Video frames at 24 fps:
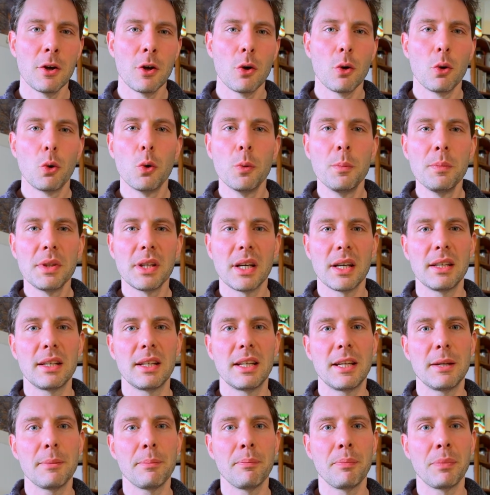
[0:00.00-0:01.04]
um dann
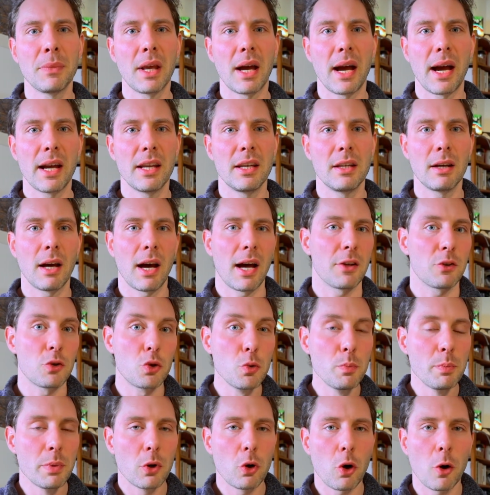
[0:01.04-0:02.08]
eben eine Art
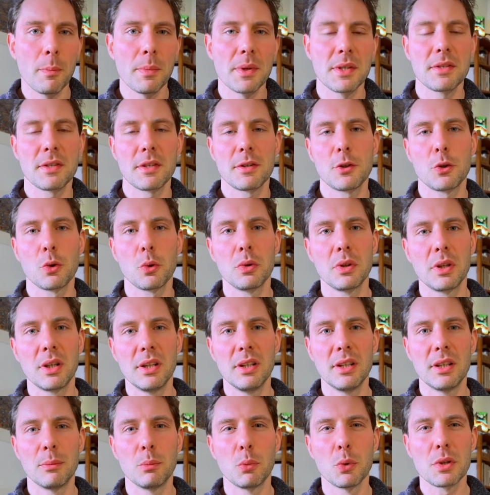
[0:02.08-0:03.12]
Superkompensation in
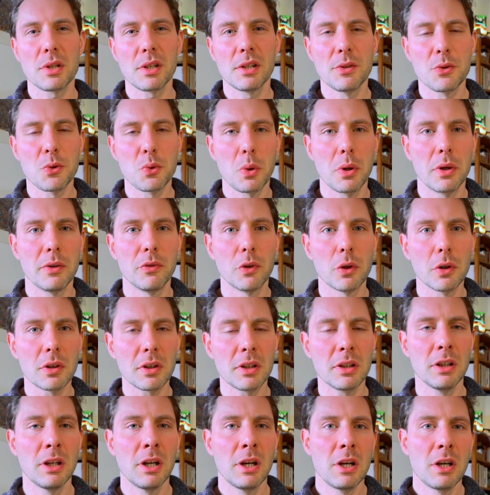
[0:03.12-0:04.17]
den Muskeln zu
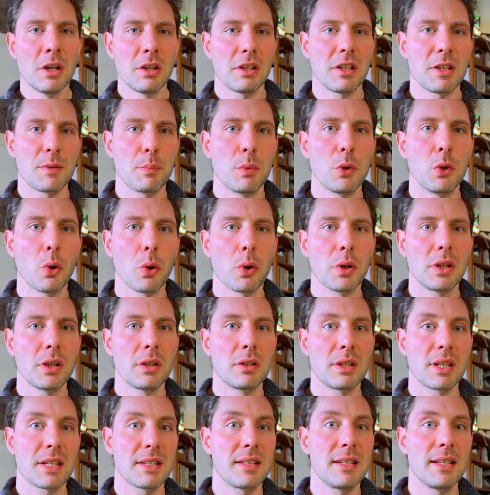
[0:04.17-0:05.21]
erwirken. Das bedeutet,
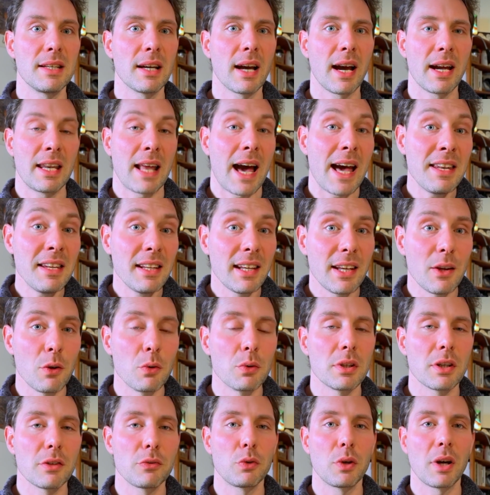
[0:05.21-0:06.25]
dass sie eine Anregung
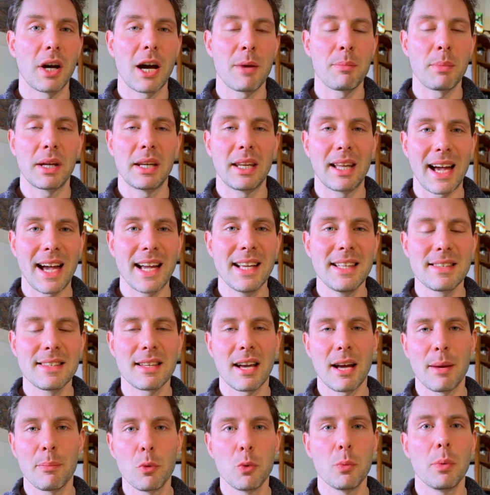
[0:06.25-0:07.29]
dafür haben, einen Reiz
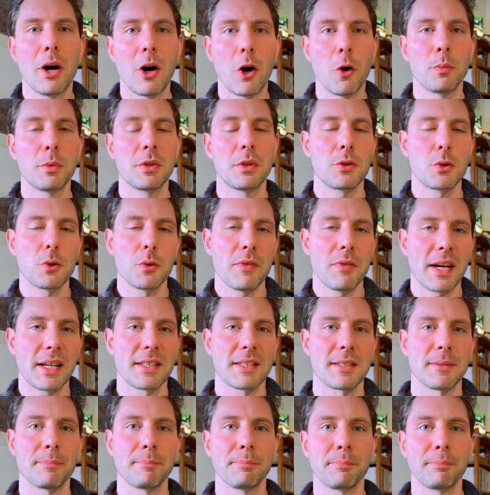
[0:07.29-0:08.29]
haben, überhaupt zu wachsen.